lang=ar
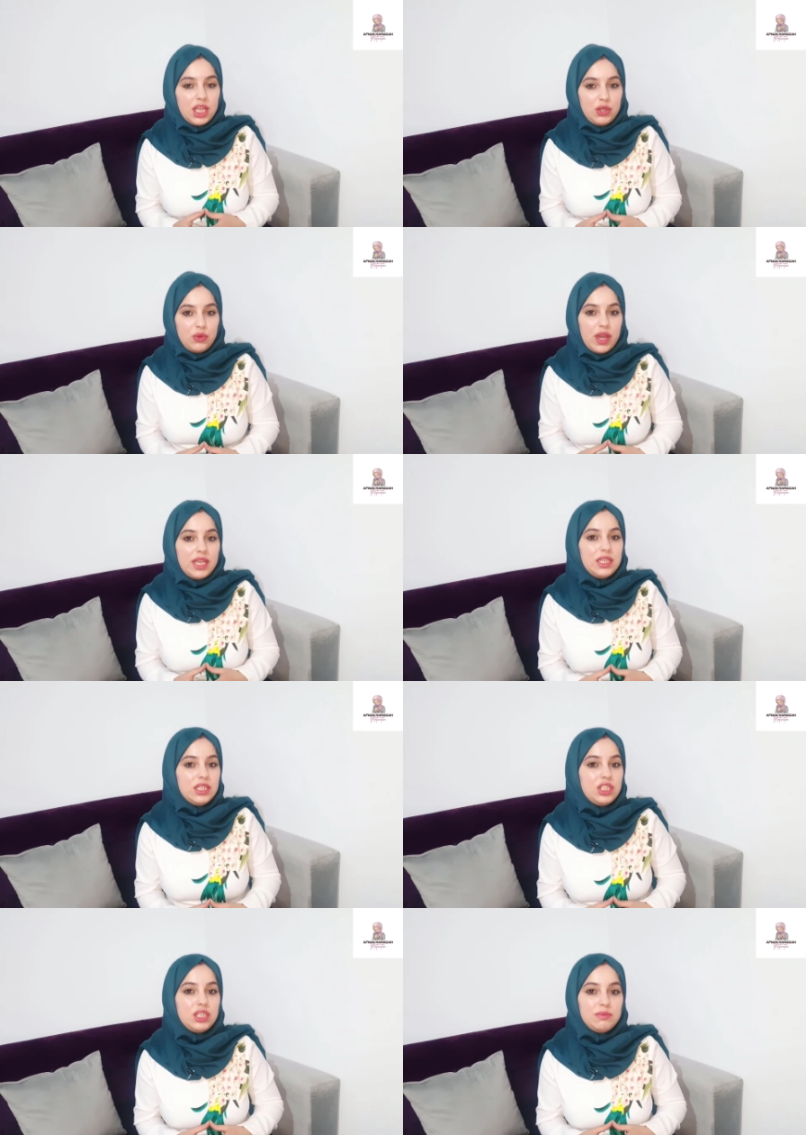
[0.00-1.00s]
انه اي
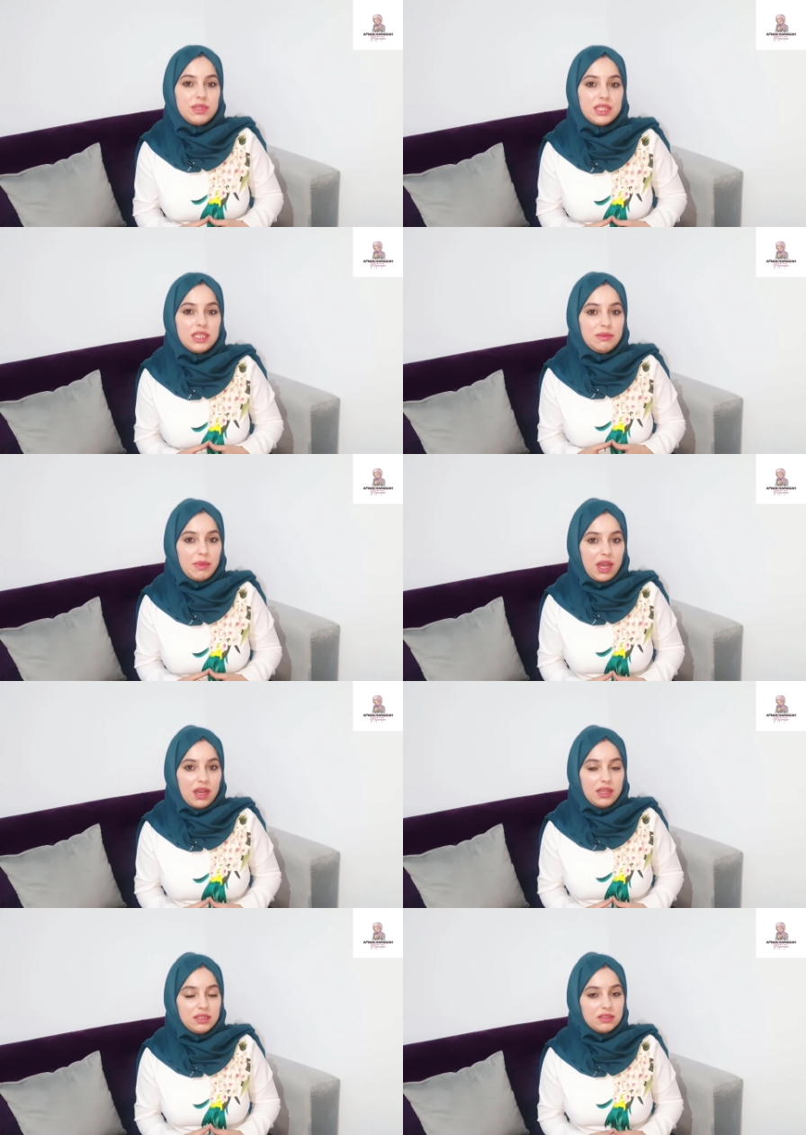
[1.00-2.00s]
اشي بيصير
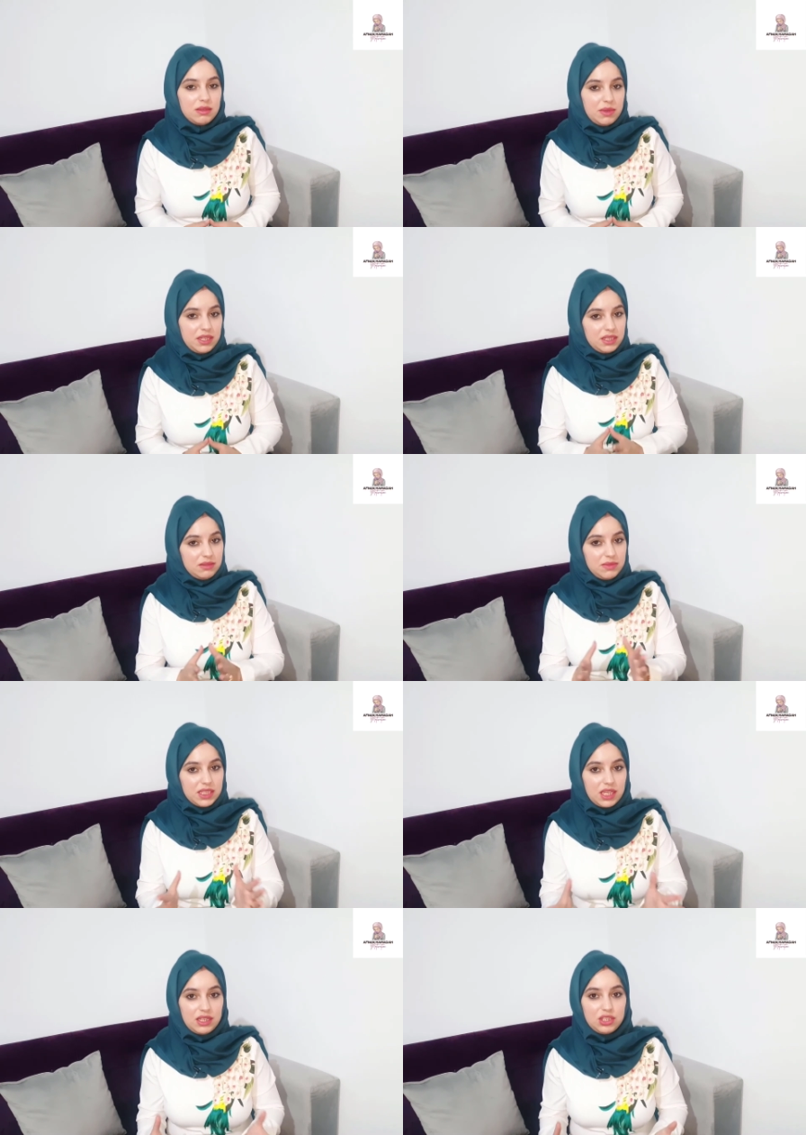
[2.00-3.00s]
معاي طبعا احنا
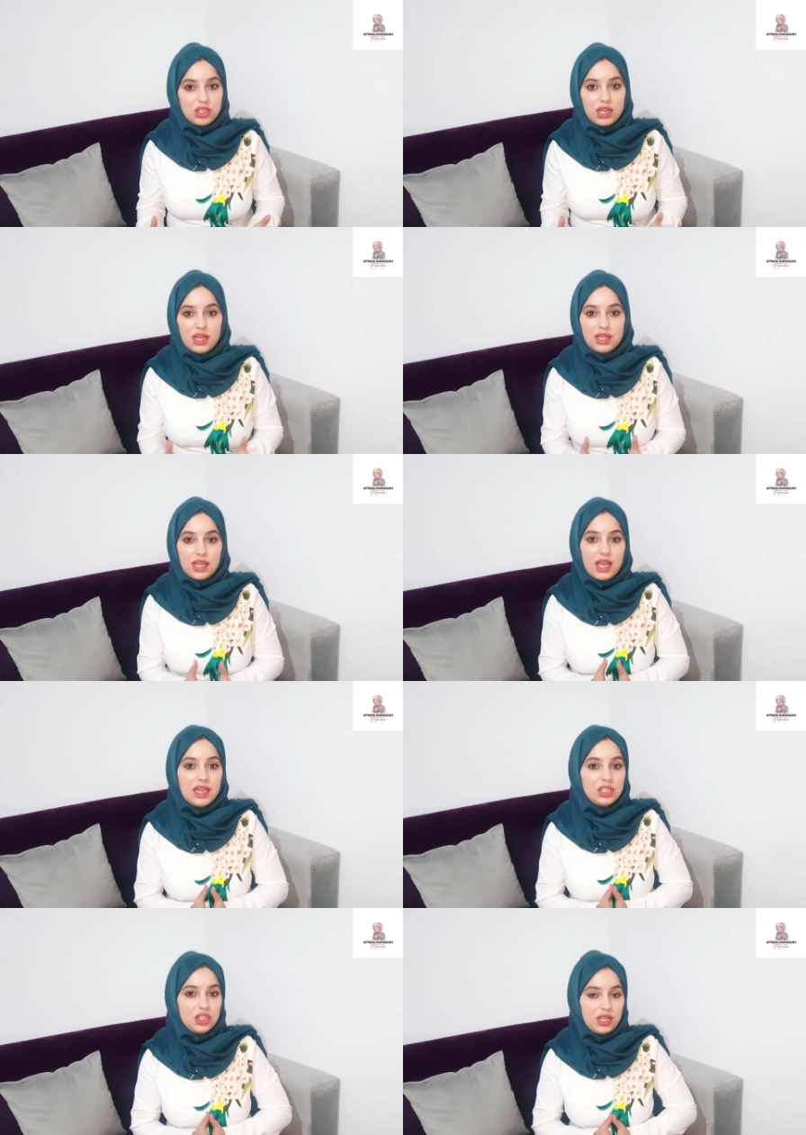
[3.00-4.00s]
بنحكي عن الشغلات
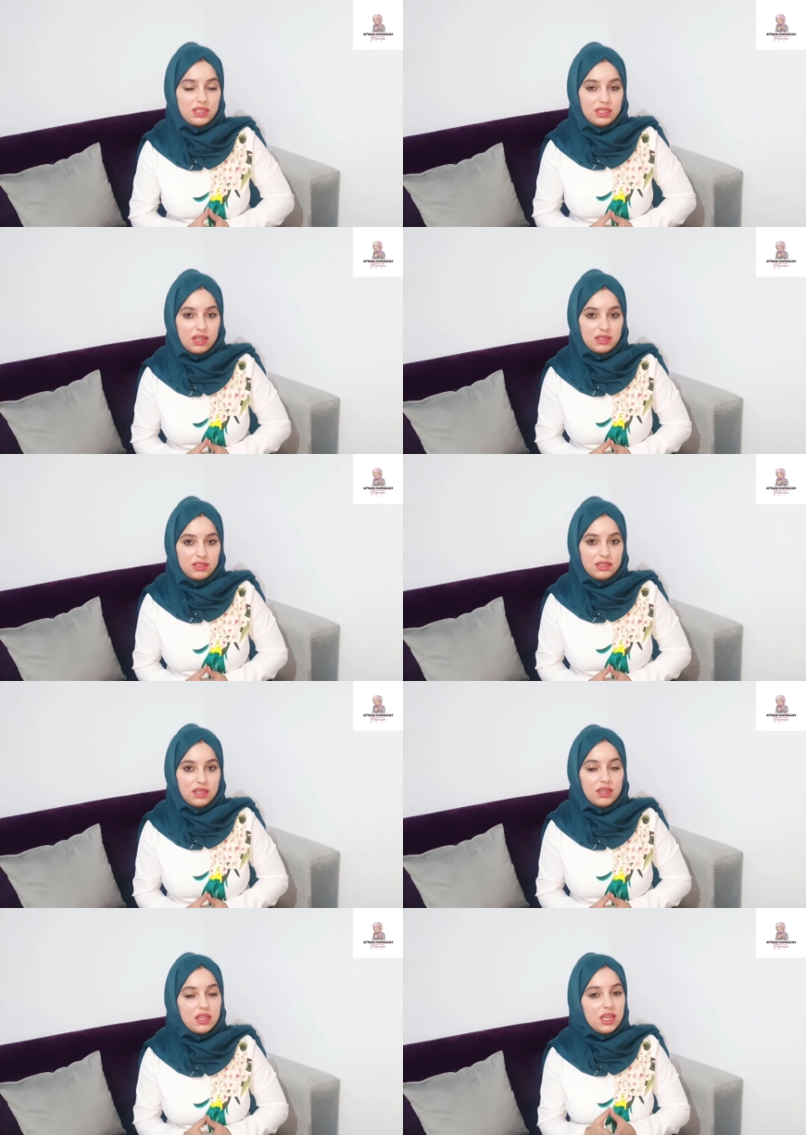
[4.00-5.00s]
الخارجة عن
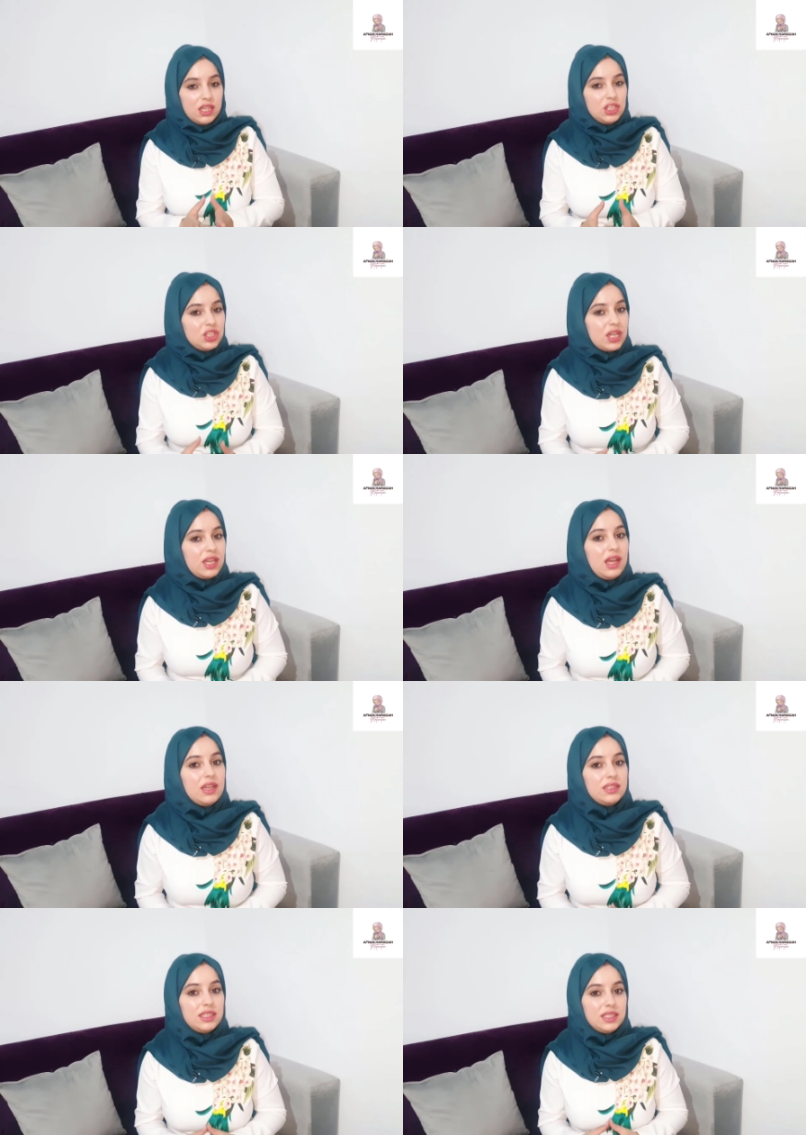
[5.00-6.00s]
ارادتنا
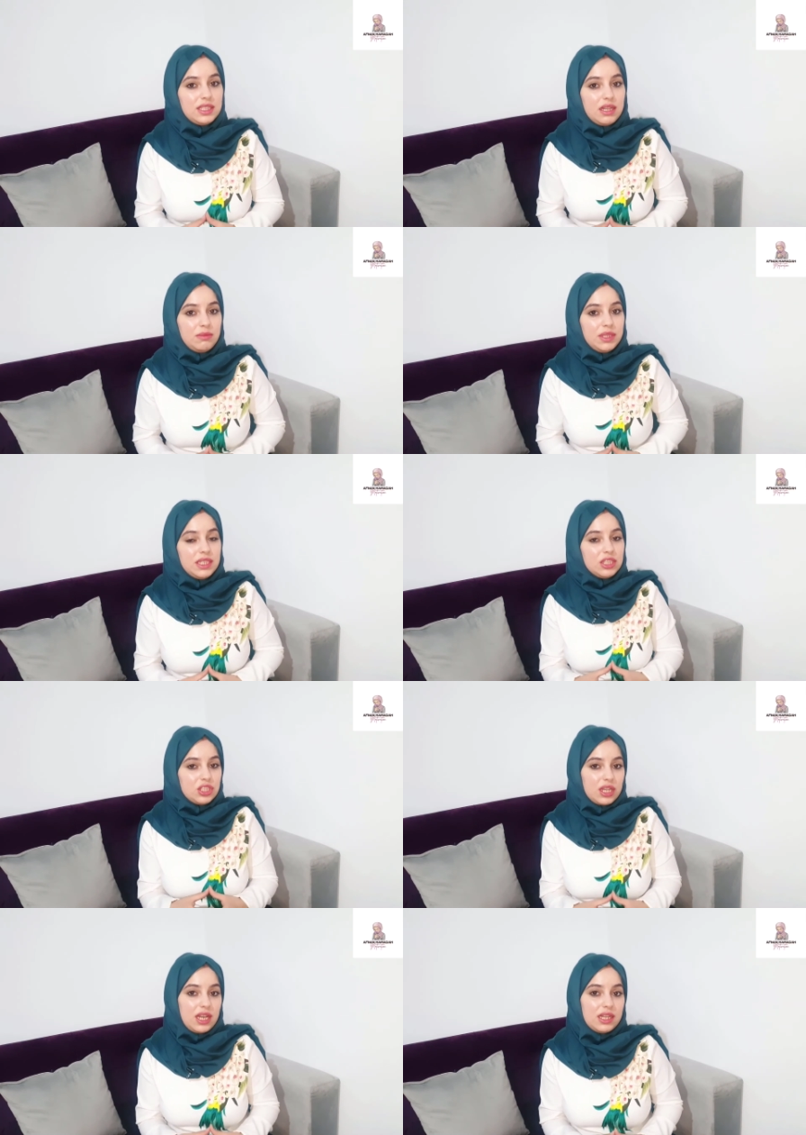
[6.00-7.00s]
الشغلات السلبية
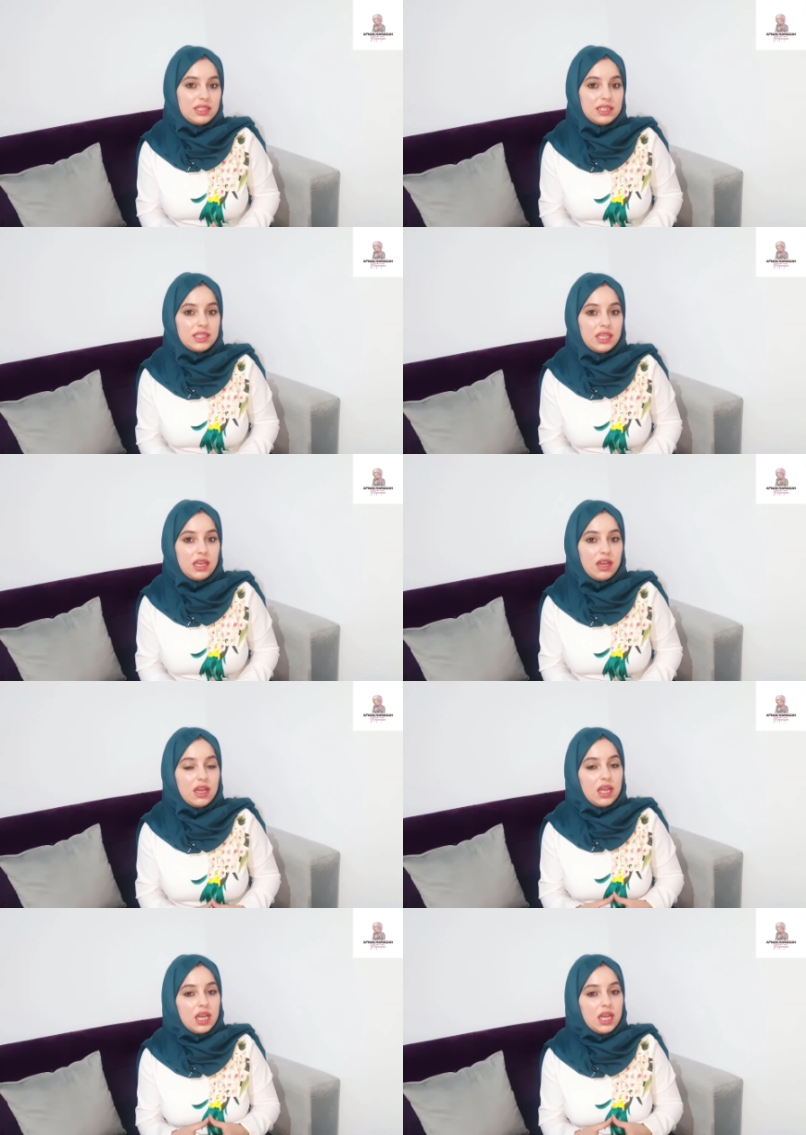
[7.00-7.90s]
الشغلات السيئة